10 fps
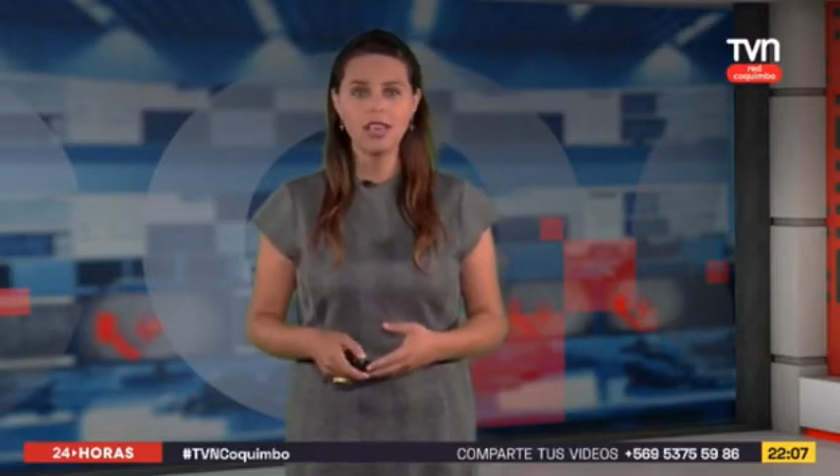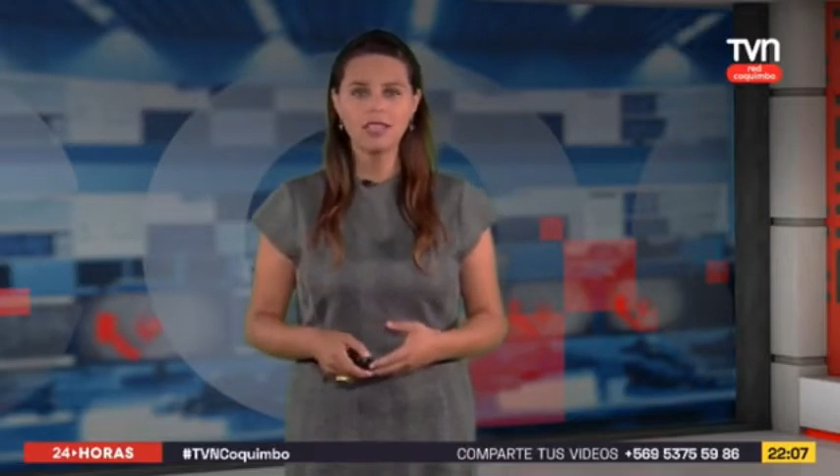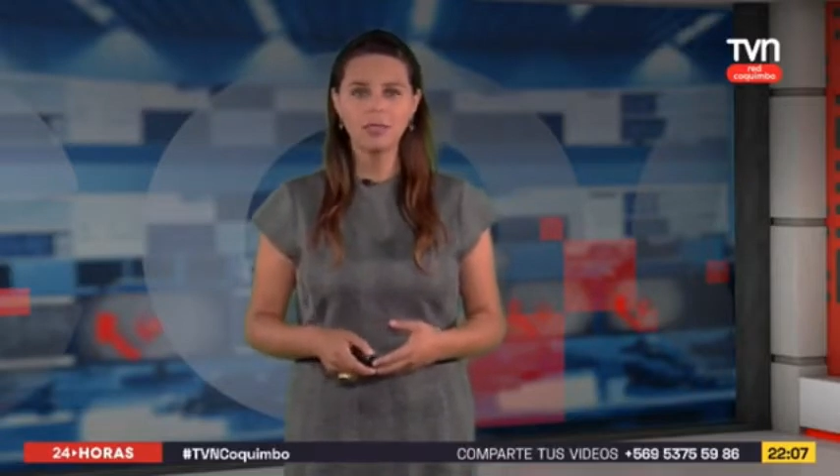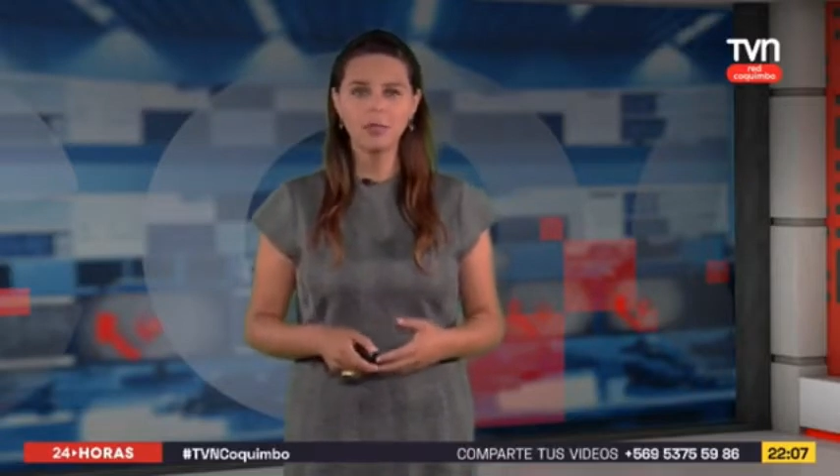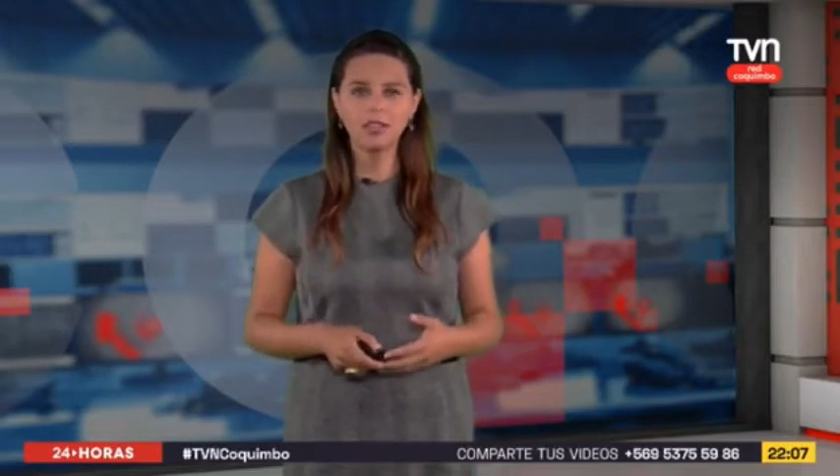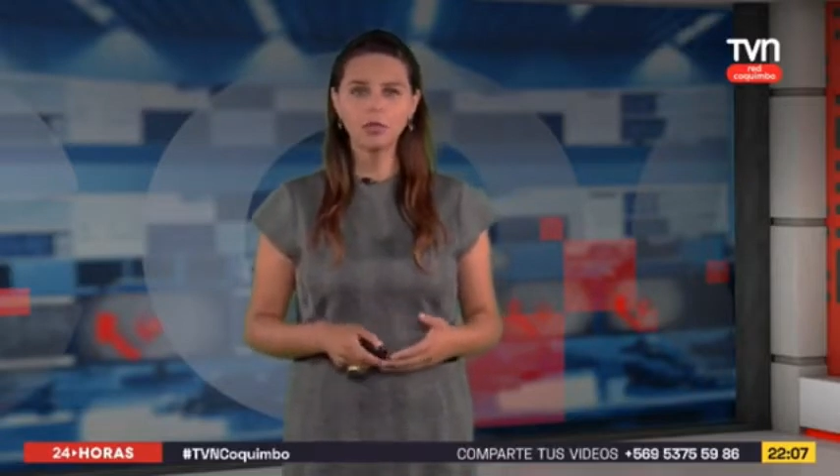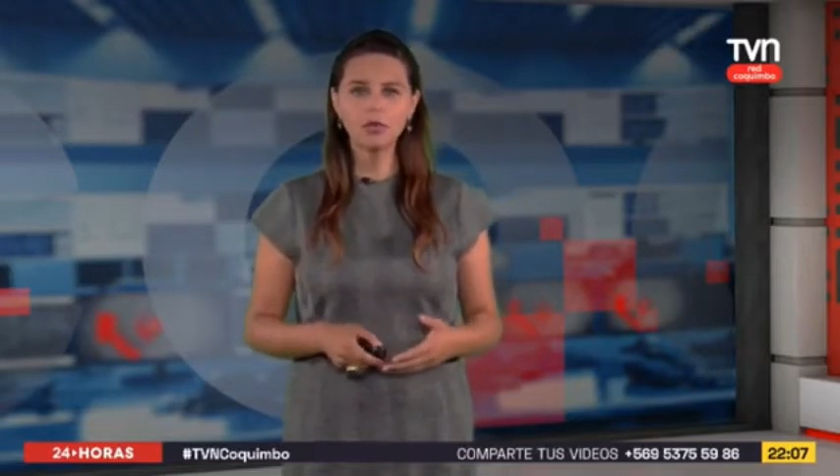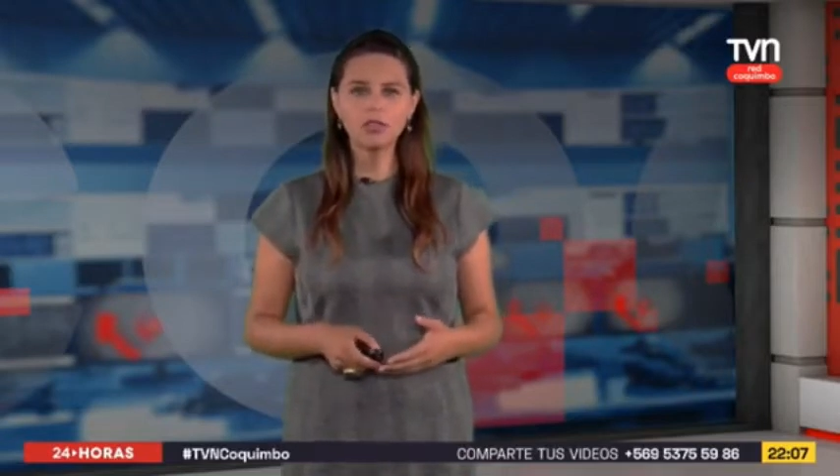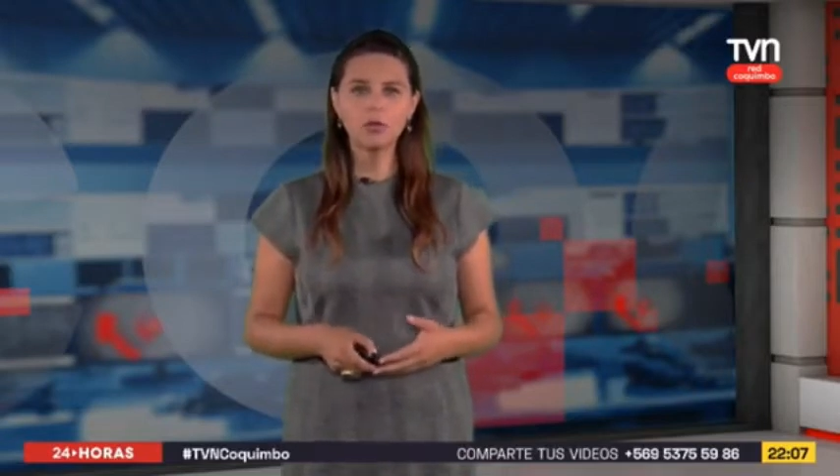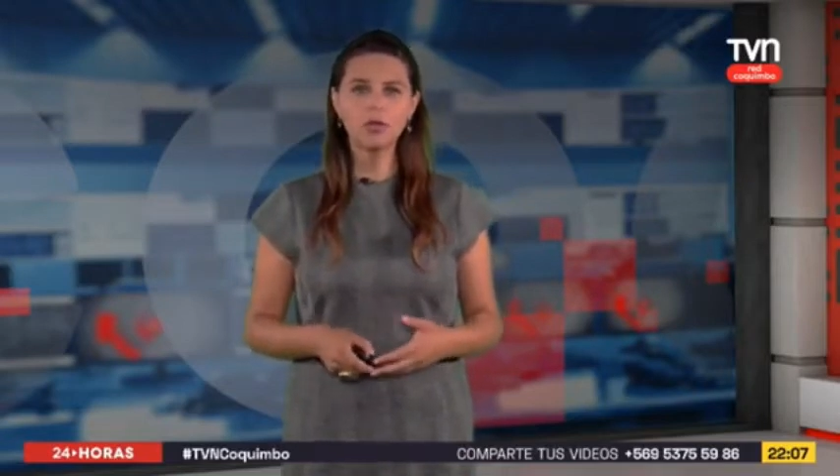Si para
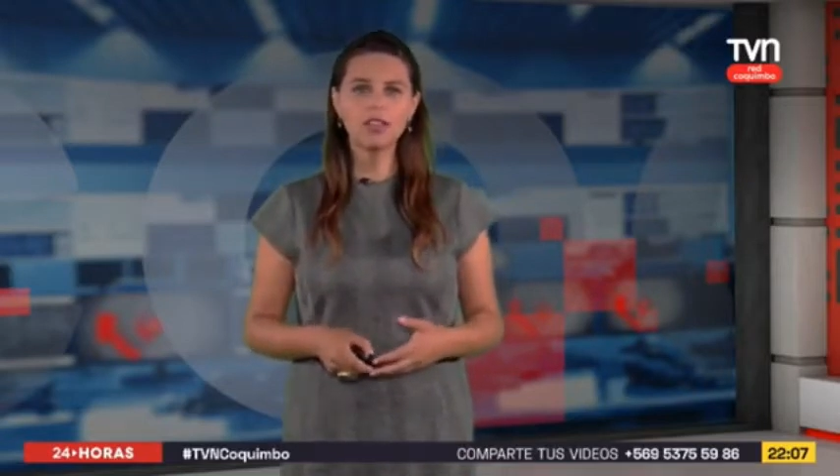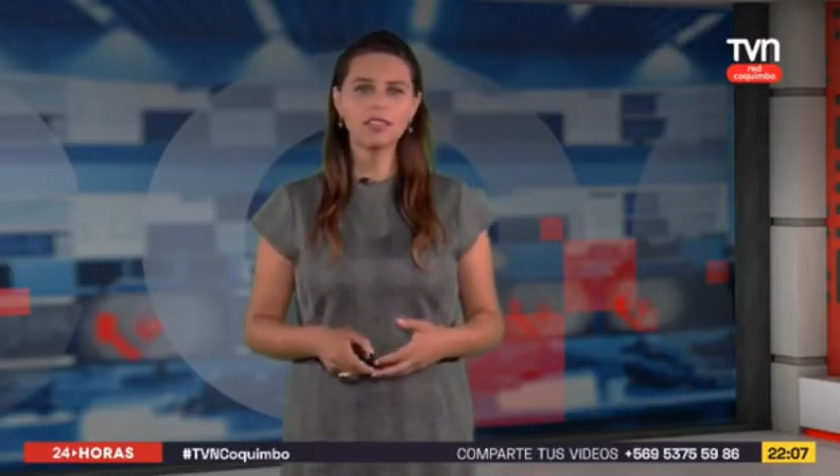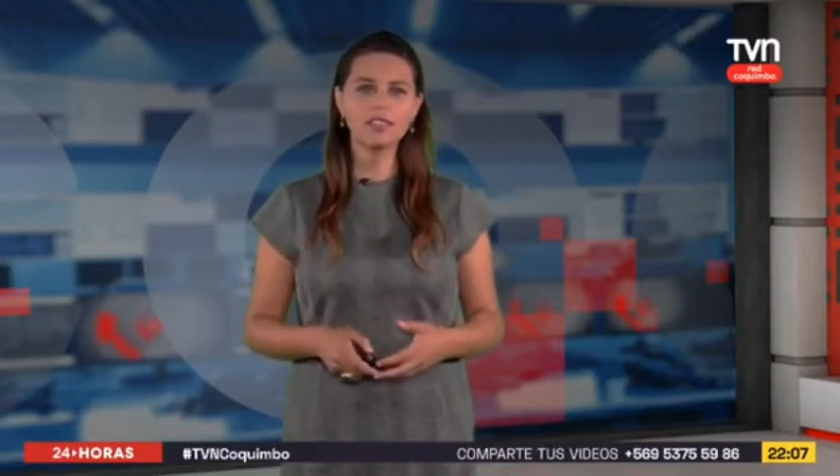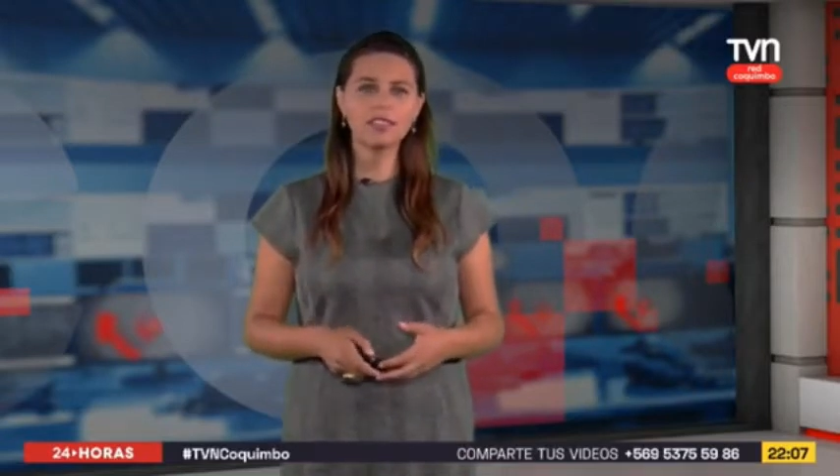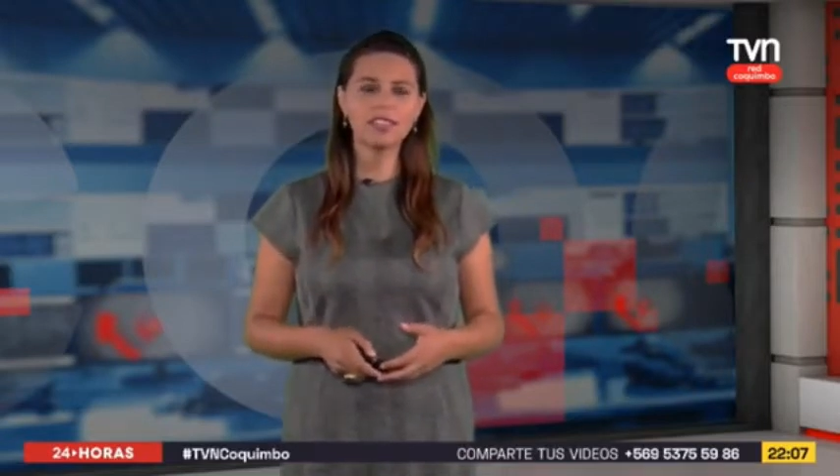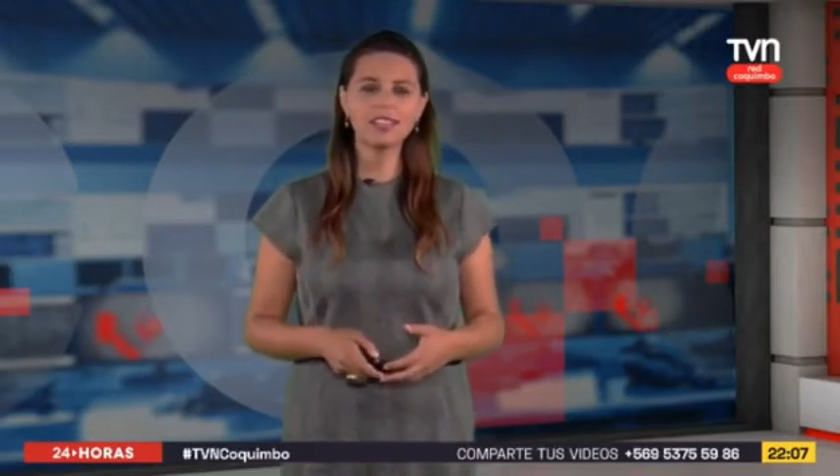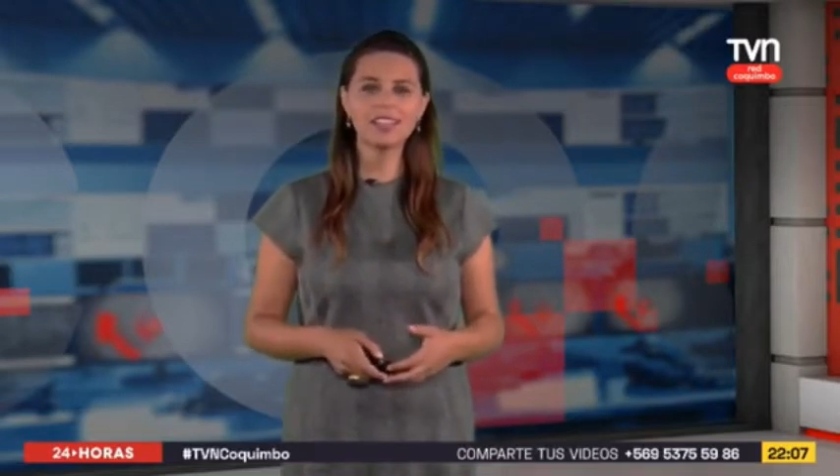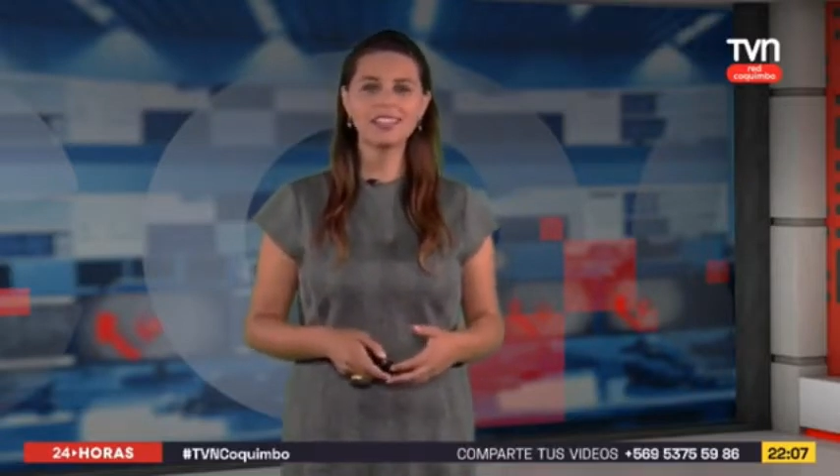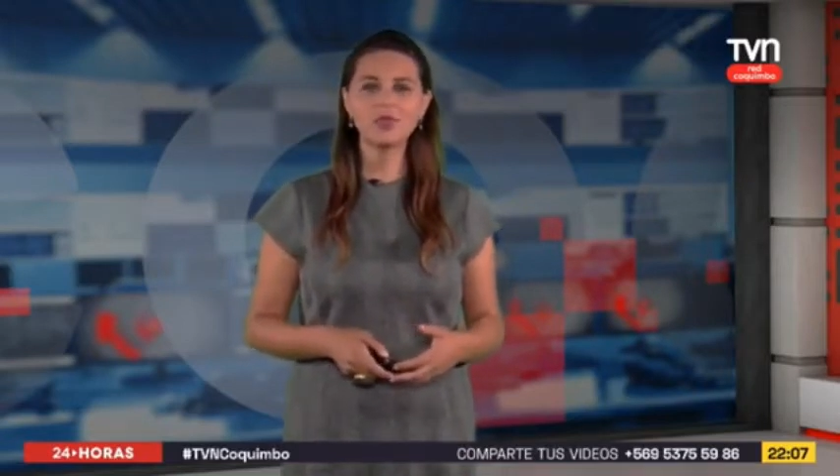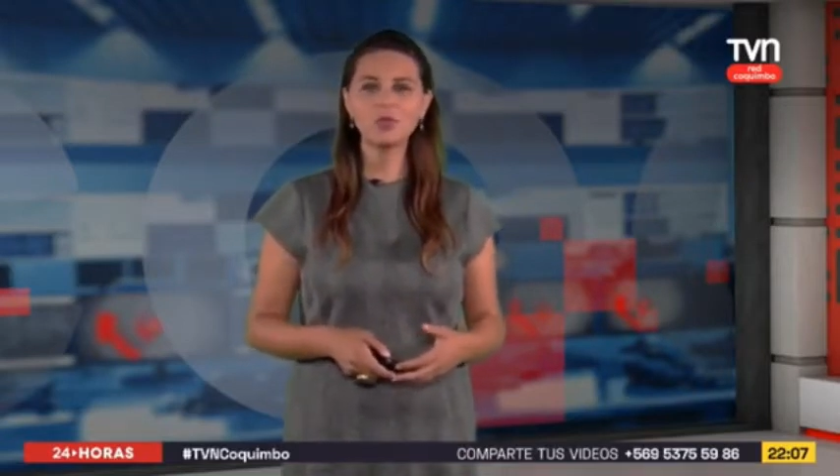todos educarse a
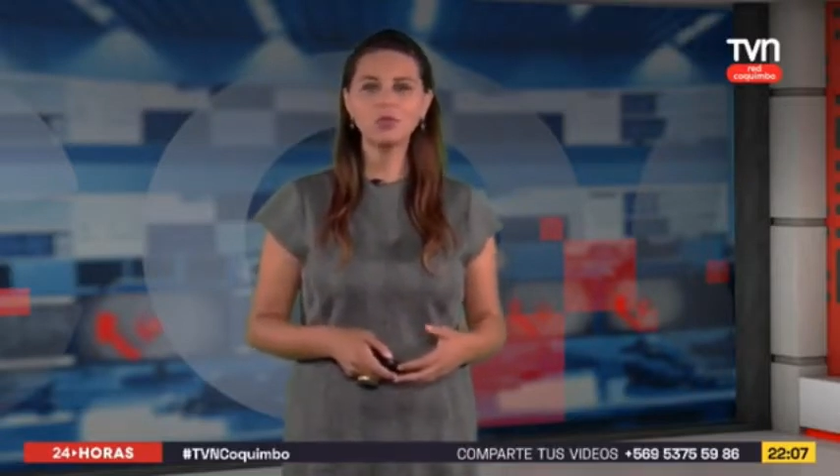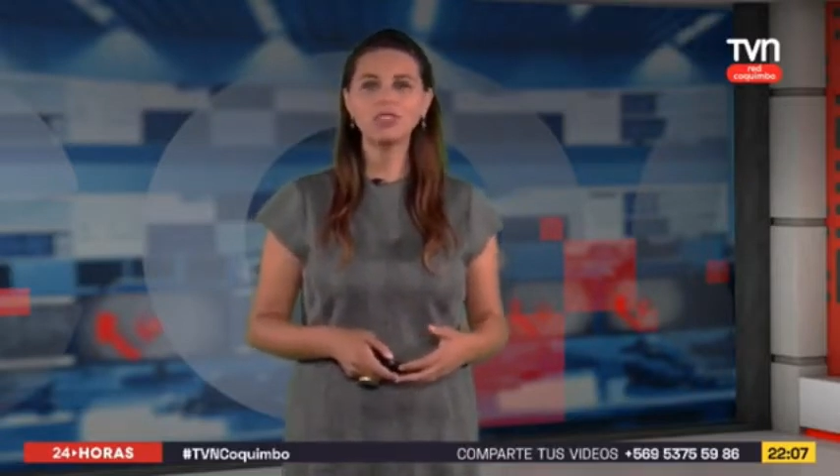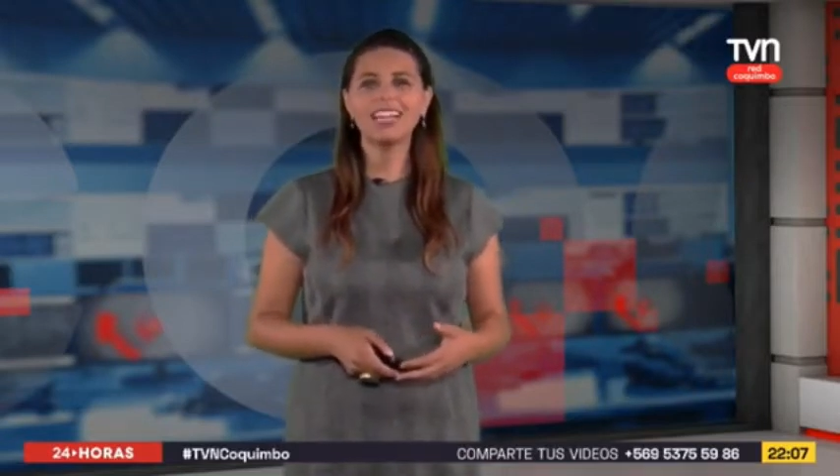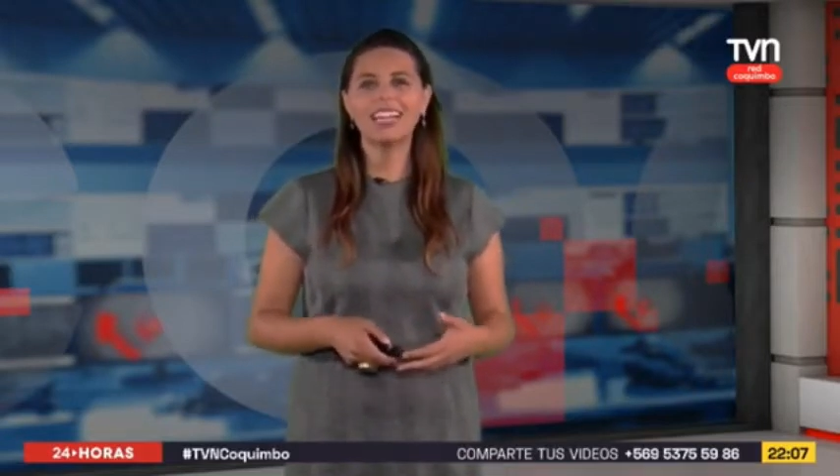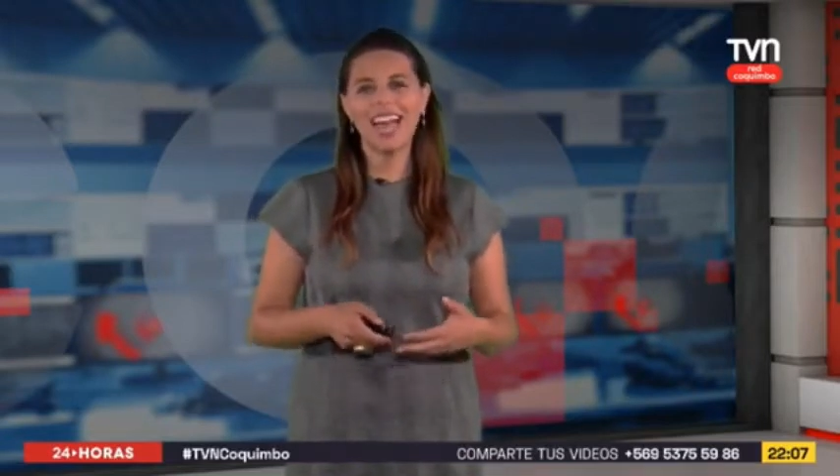distancia ha sido un